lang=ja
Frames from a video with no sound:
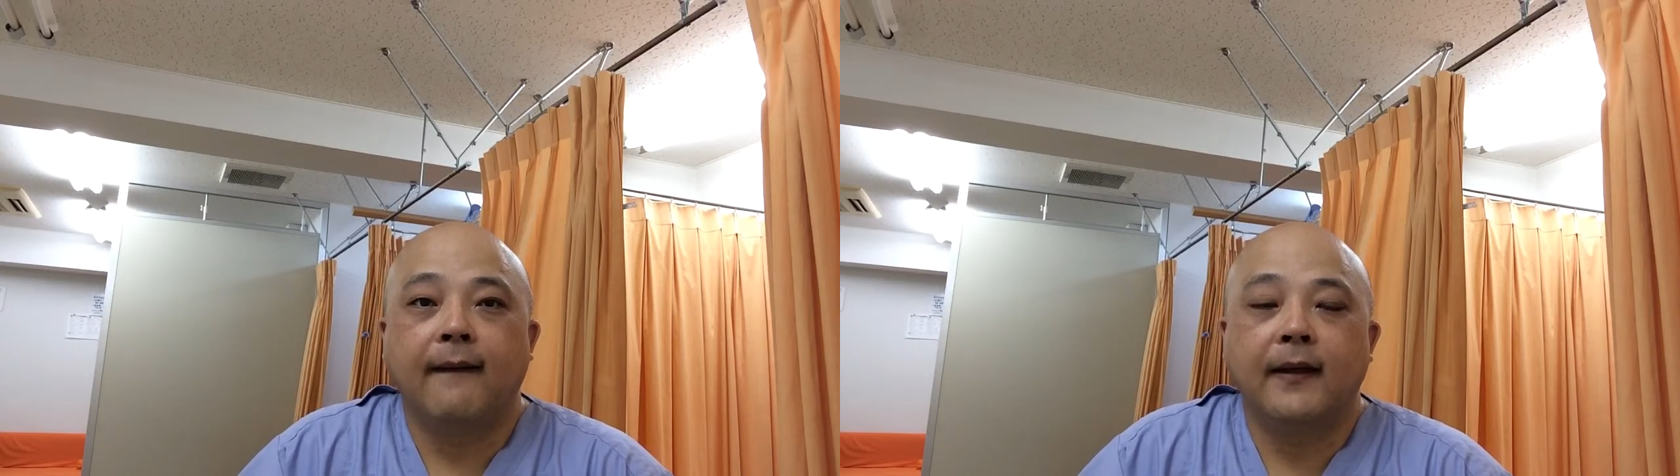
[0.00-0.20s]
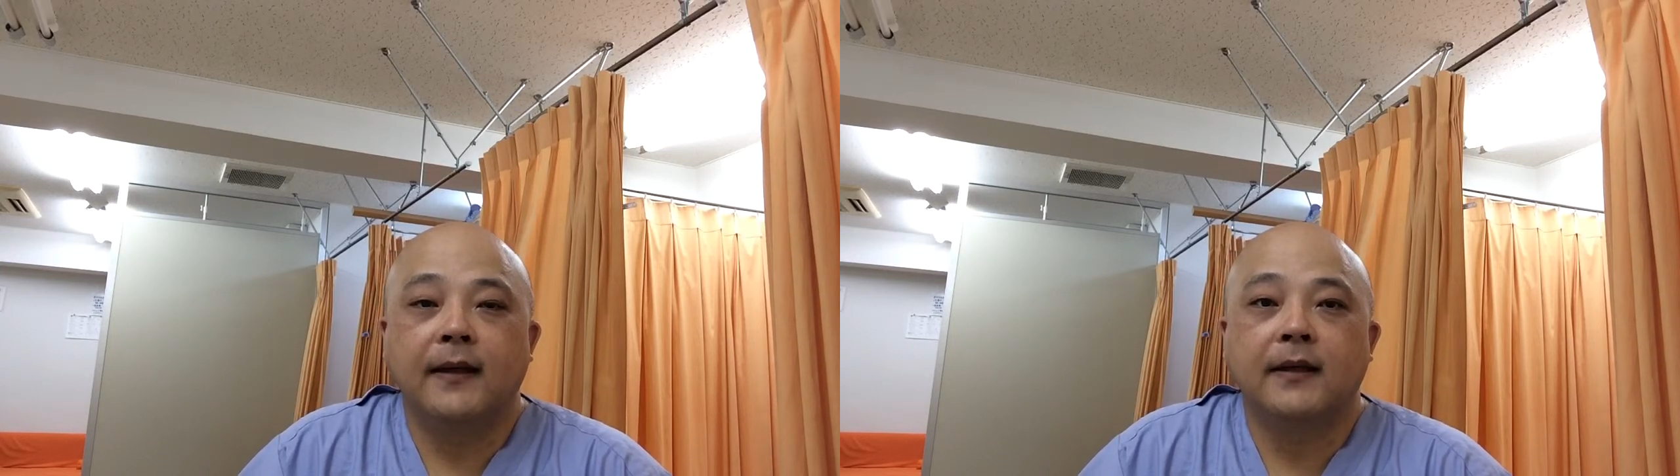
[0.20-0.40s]

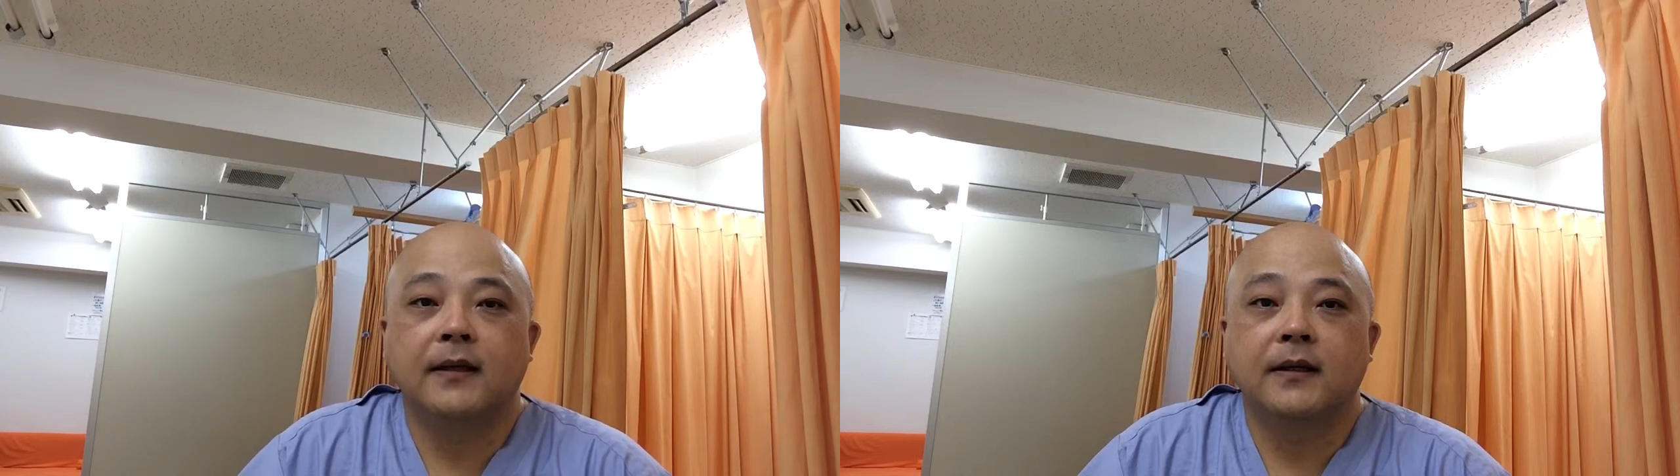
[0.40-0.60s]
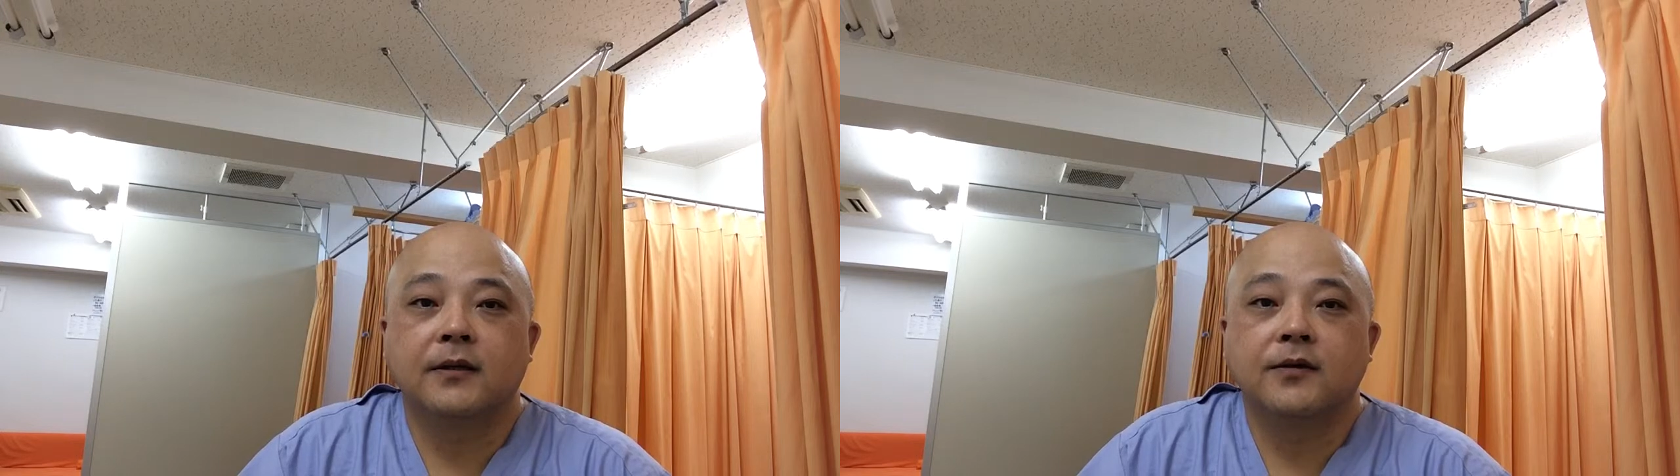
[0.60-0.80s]

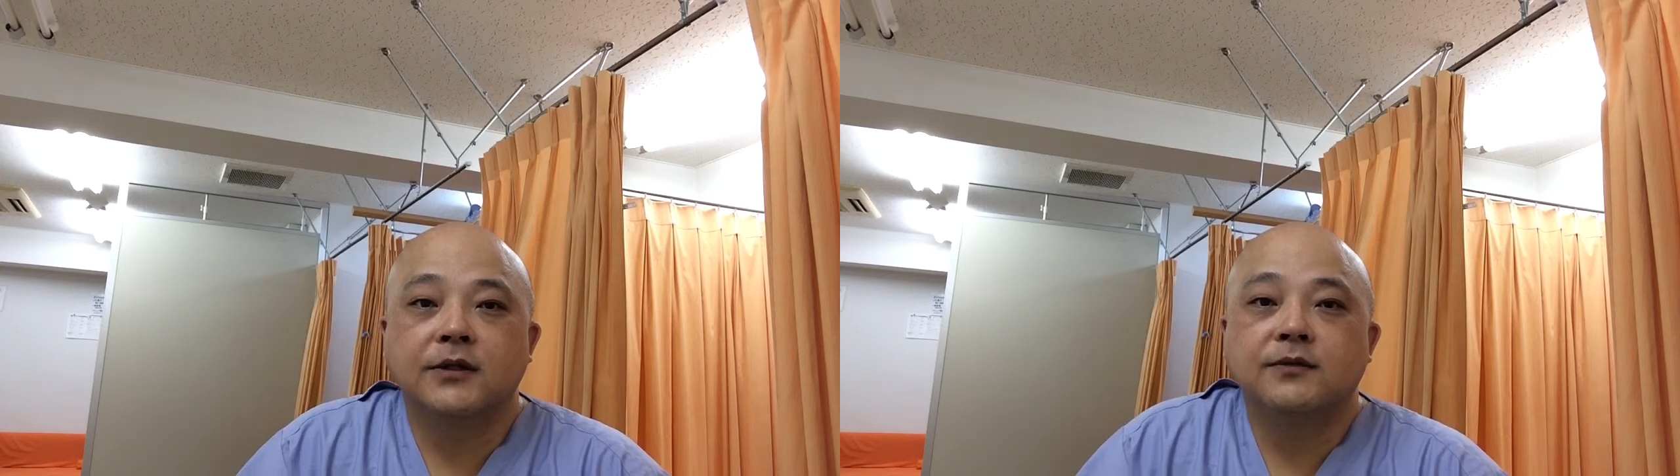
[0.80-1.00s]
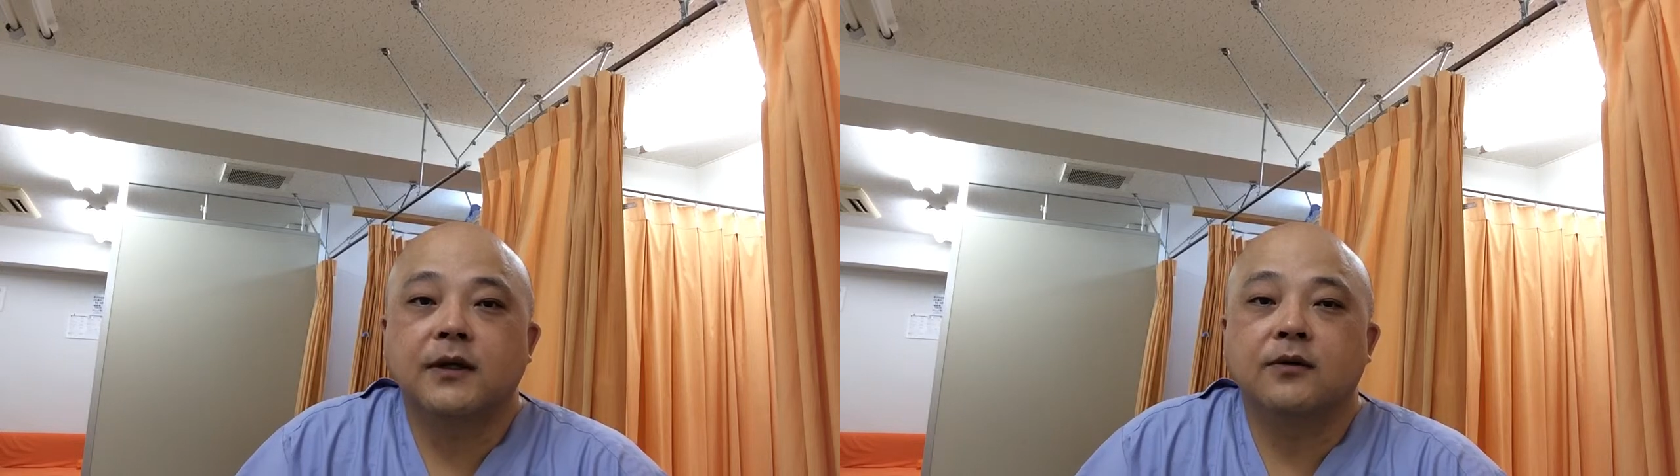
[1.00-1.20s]
えー、
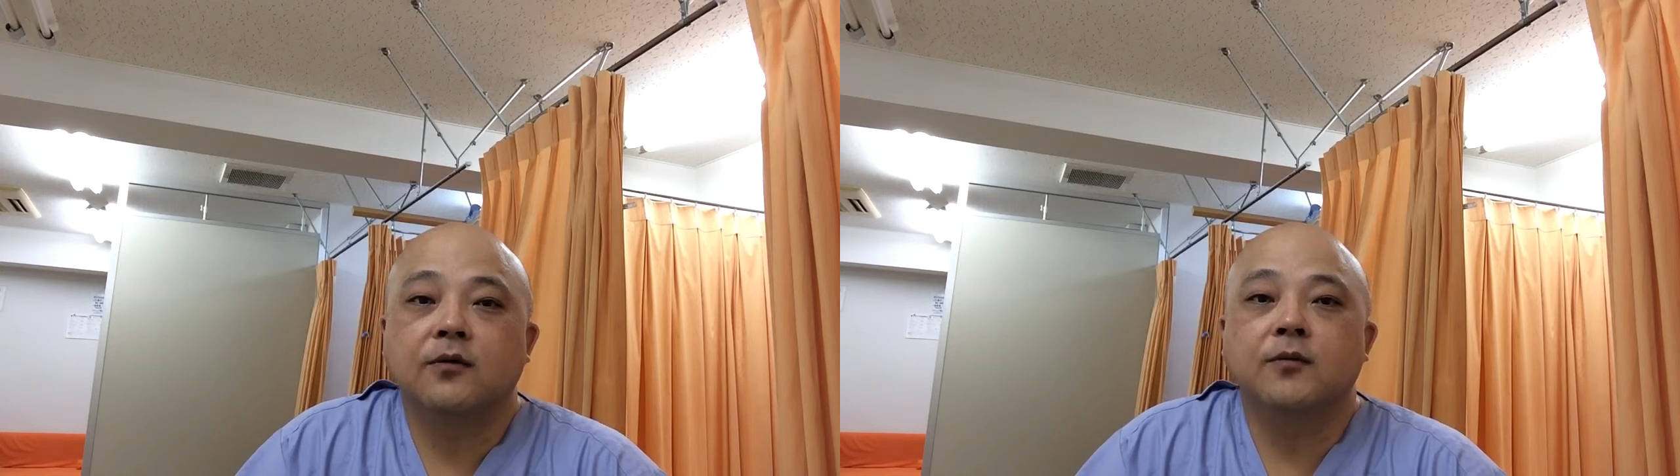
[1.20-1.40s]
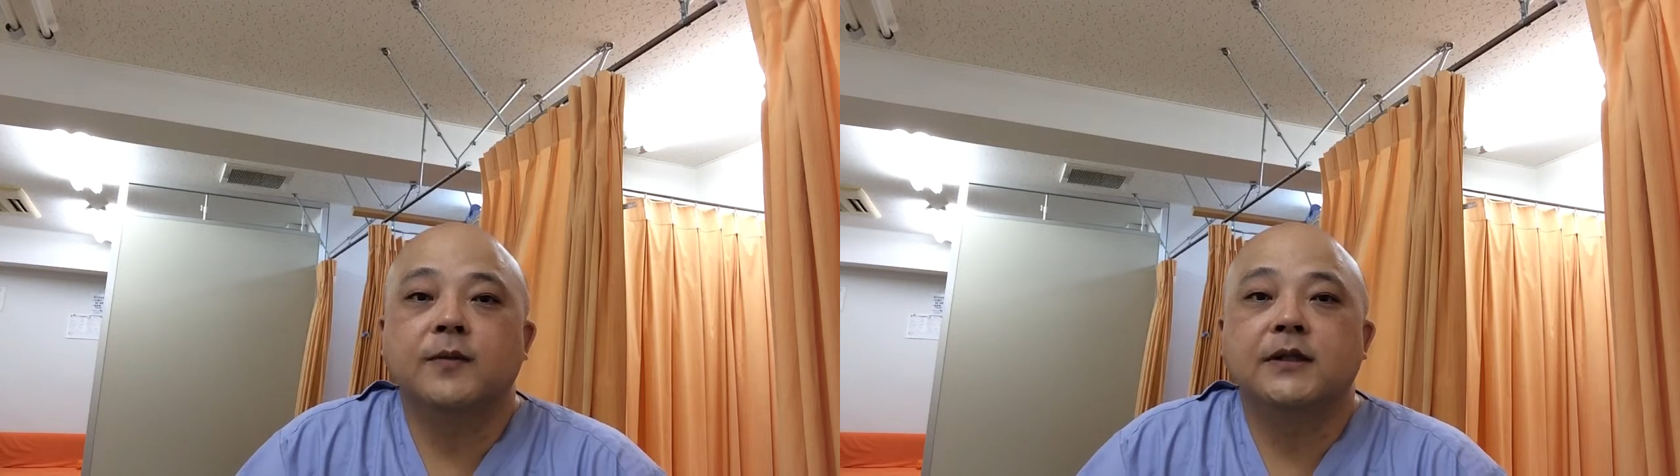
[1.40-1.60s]
詳しくはあの
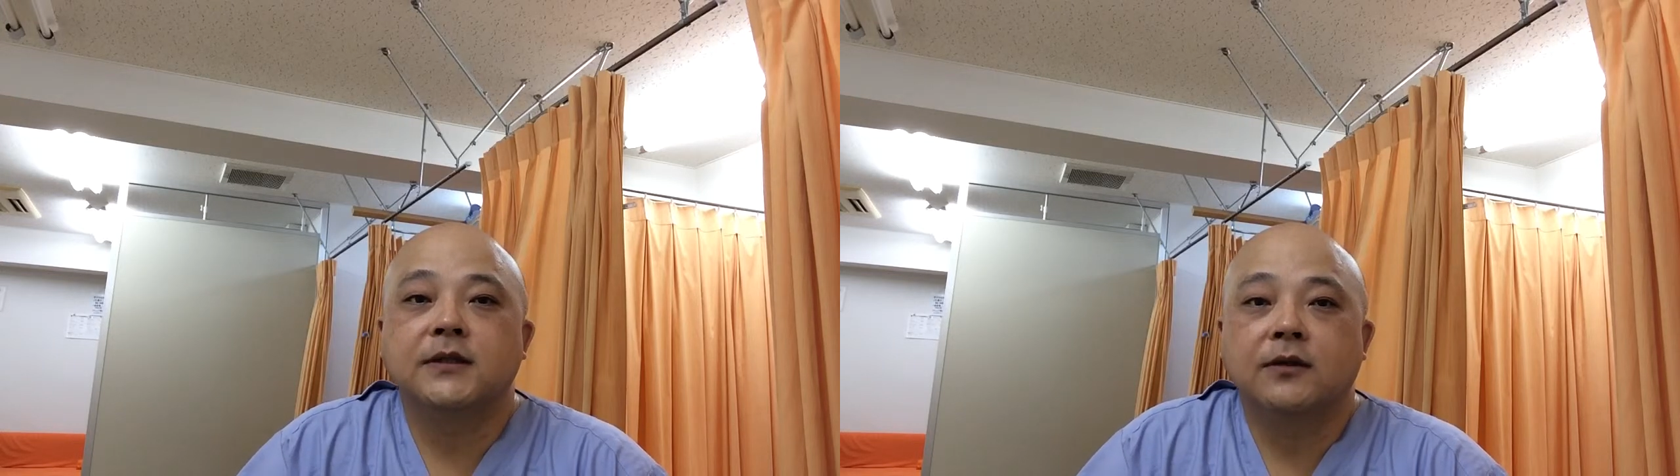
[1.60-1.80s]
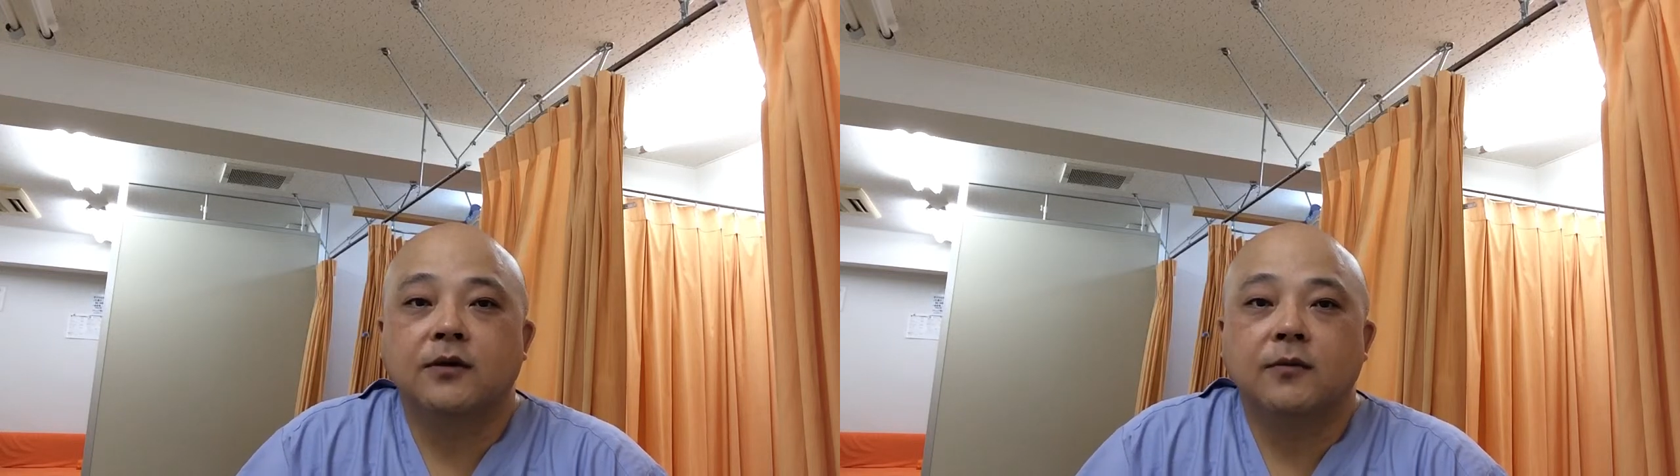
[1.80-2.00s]

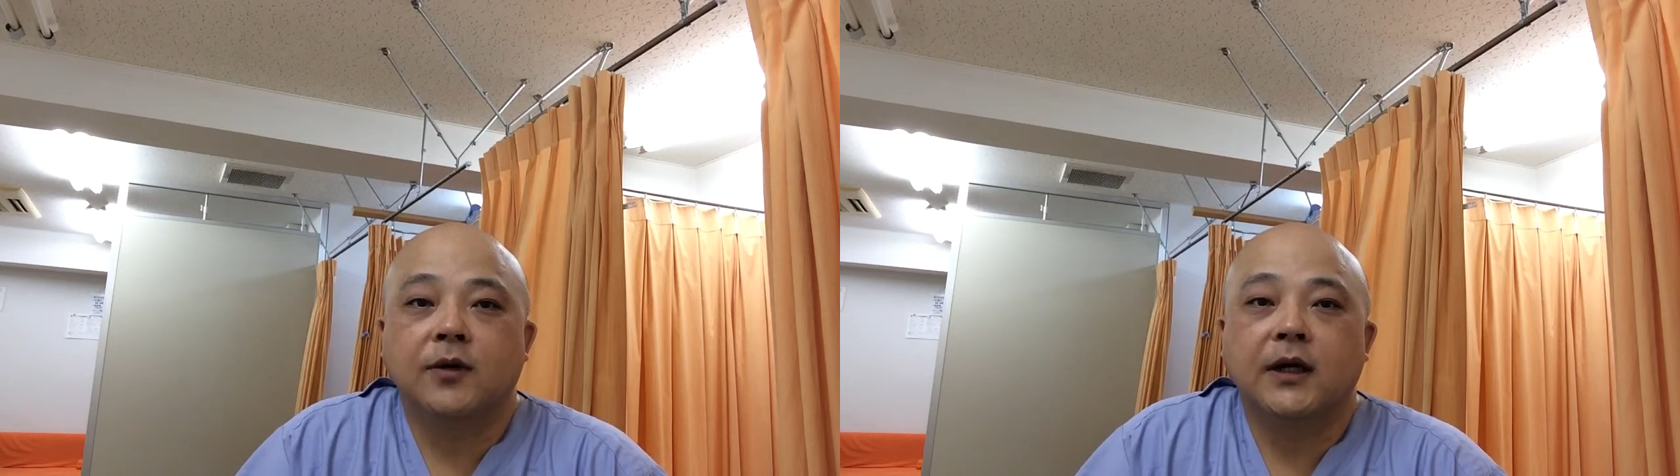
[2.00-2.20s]
ホームページなどにも